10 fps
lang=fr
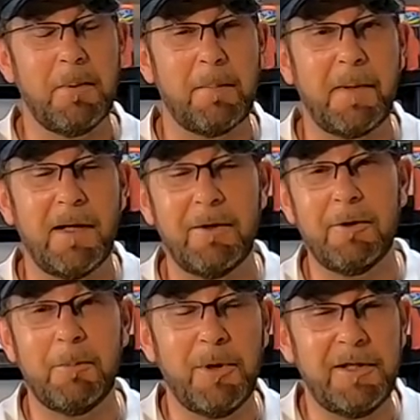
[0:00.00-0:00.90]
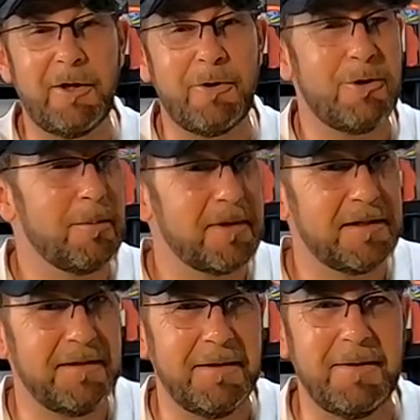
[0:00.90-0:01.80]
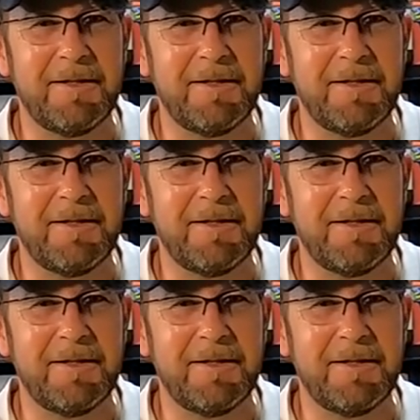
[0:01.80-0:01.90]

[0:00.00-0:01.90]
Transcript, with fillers: Papa boeington je sais pas si